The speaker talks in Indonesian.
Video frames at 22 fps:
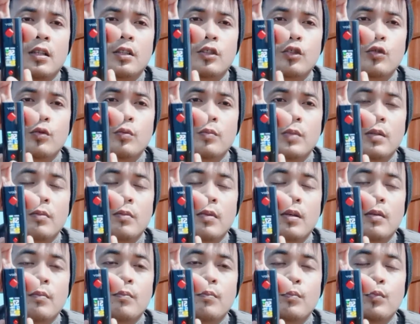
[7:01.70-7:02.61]
cuma
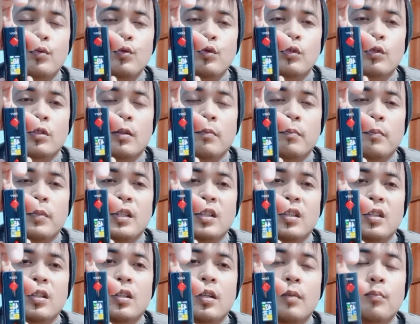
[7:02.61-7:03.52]
mampu sampai
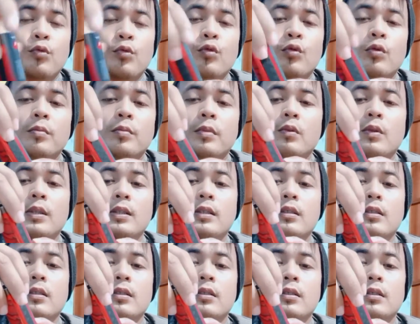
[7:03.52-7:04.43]
35 watt
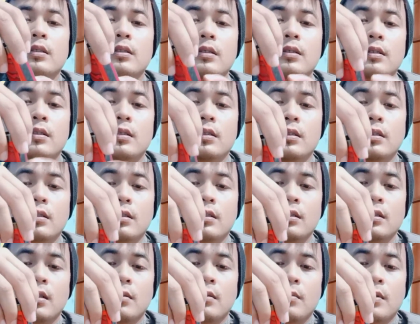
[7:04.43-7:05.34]

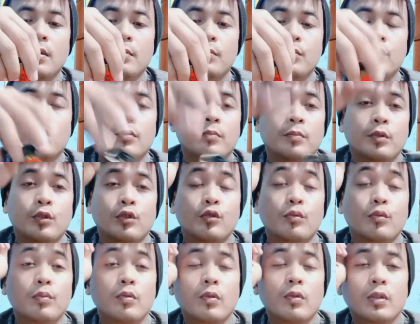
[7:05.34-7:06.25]
nggak mampu sampai
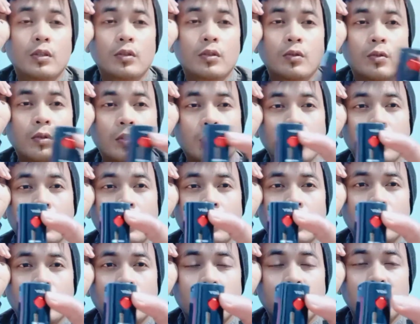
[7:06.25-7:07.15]
70 watt soalnya
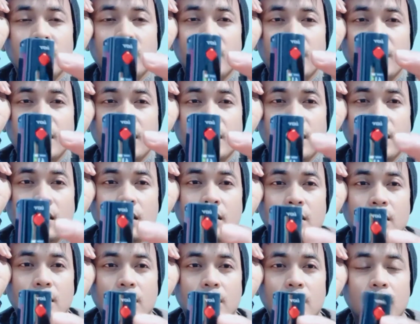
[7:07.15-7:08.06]
asapnya ngeri
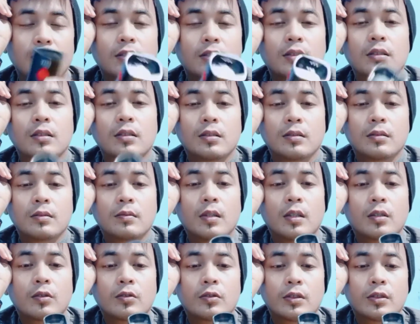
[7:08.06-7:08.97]
guys
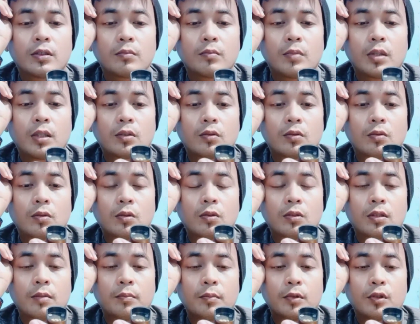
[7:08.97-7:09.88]
aku sering batuk kalau
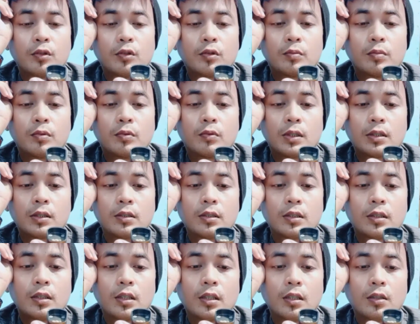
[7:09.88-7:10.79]
sampai 70 watt
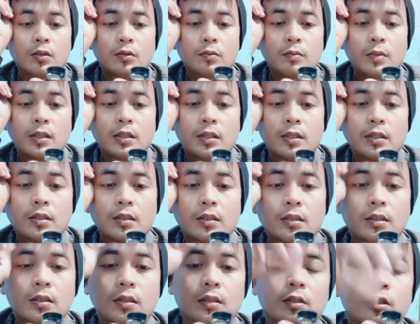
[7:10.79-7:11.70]
jadi aku biasanya
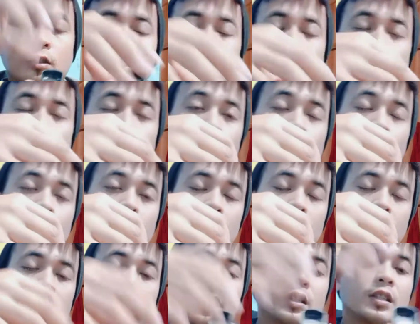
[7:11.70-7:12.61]
cuma
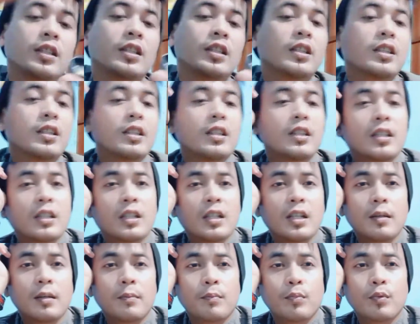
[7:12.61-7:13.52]
35
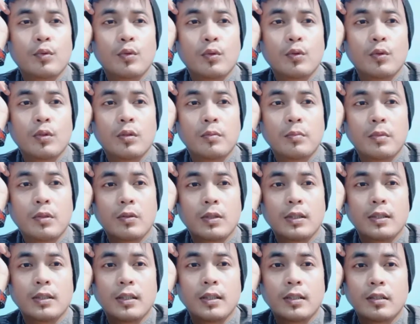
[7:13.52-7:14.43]

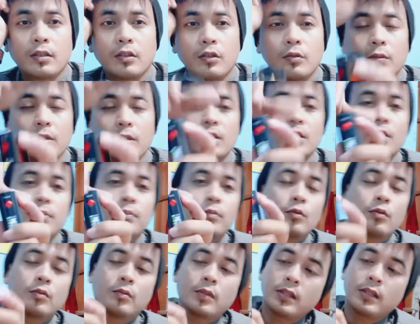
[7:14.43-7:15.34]
watt guys cuma
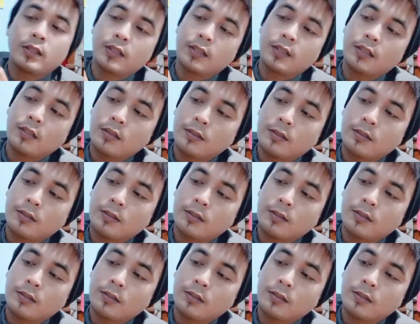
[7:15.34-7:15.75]
35 watt aja